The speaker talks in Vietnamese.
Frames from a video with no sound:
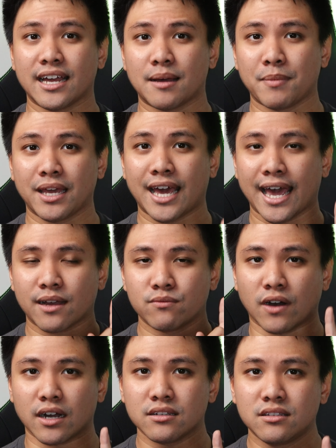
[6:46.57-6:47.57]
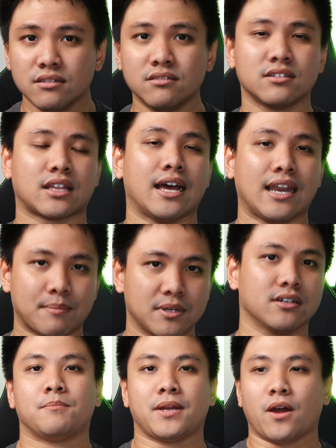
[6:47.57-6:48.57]
gaming khác vẫn chưa thể làm được.
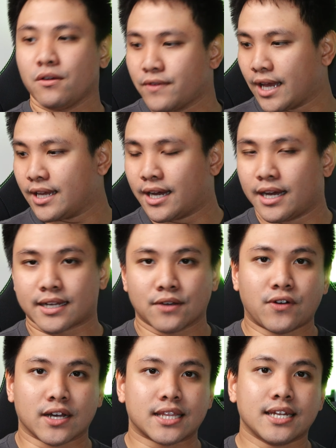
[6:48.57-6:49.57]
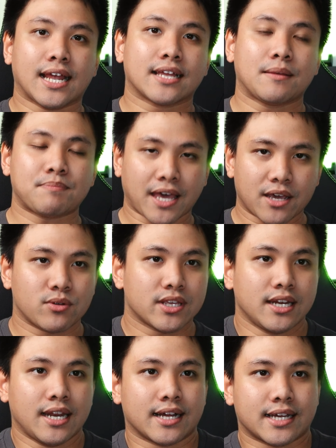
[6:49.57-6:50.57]
Mình nói về cái phần tính năng tiếp theo, đó
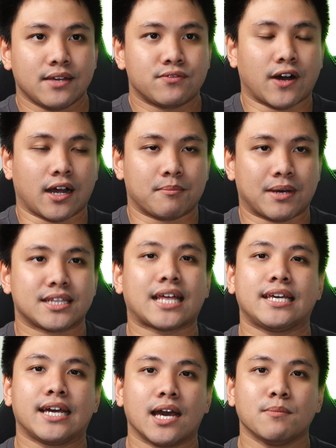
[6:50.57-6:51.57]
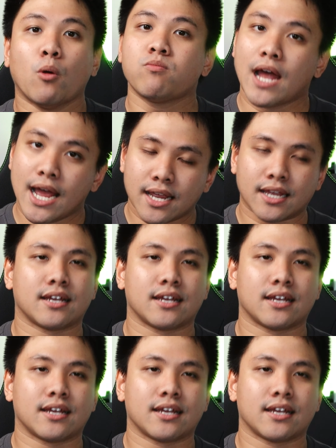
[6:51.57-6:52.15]
chính là cái phần mà tay ghế 4D.